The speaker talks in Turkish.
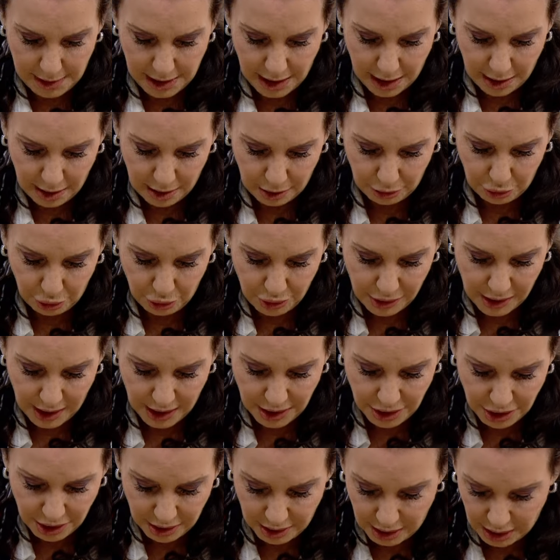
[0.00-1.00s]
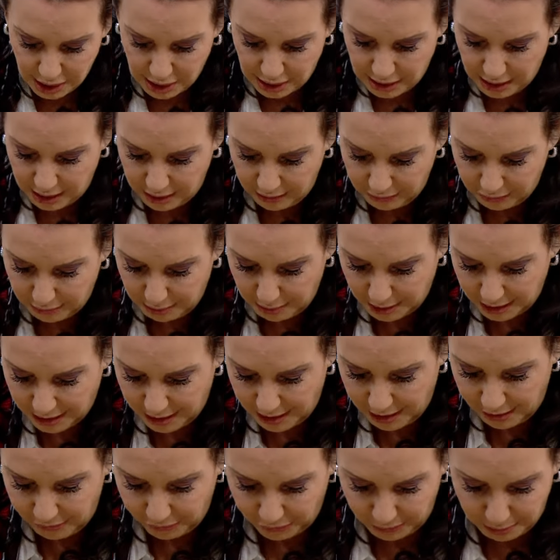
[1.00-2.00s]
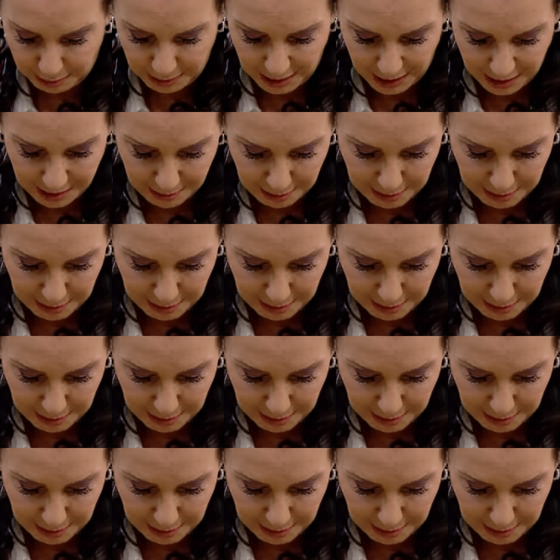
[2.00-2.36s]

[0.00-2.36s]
dakika dur sen şimdi kadayıfı madayıfı bırak